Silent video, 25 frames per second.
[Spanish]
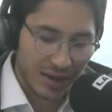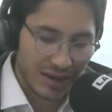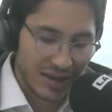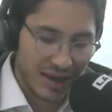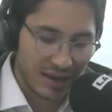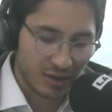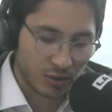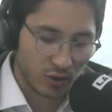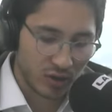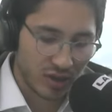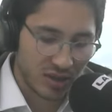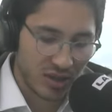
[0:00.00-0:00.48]

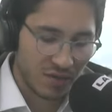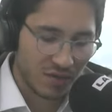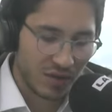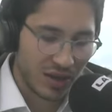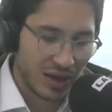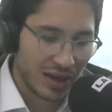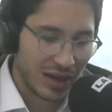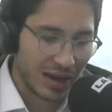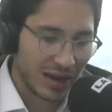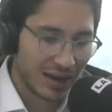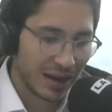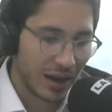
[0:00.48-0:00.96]
y eso
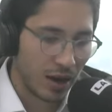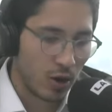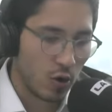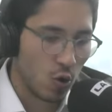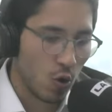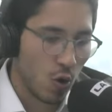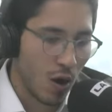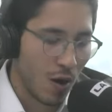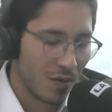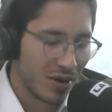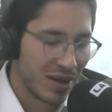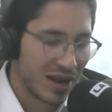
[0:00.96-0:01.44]
significa que
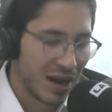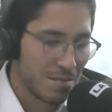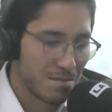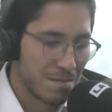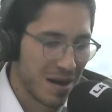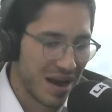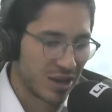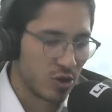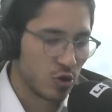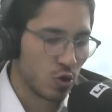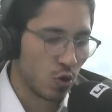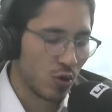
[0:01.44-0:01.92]
no habría
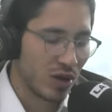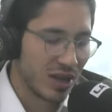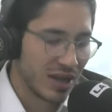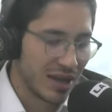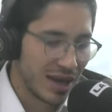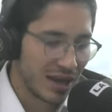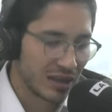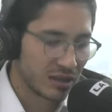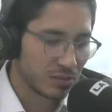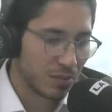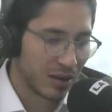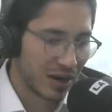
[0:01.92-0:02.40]

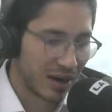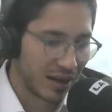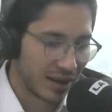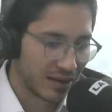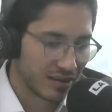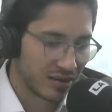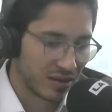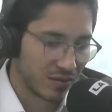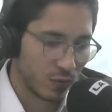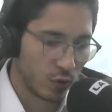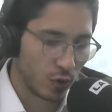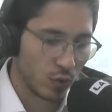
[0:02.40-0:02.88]
mayorías para
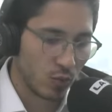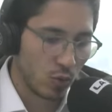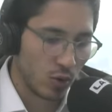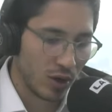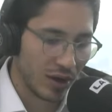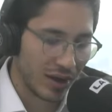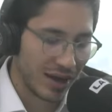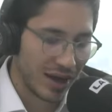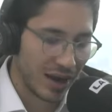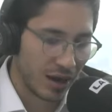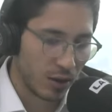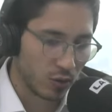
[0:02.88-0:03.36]
que se
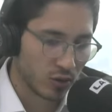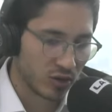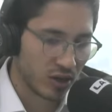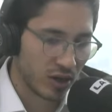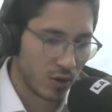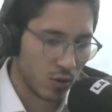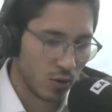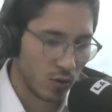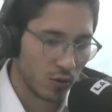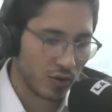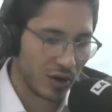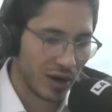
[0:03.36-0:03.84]
formule cargos
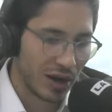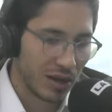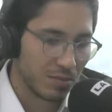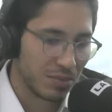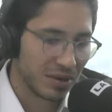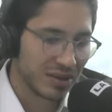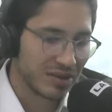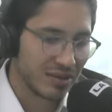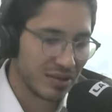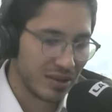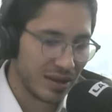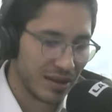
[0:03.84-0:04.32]
en contra del
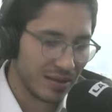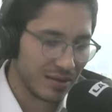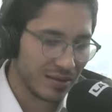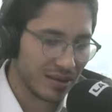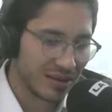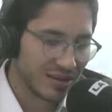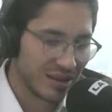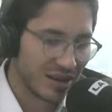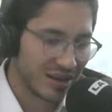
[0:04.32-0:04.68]
presidente,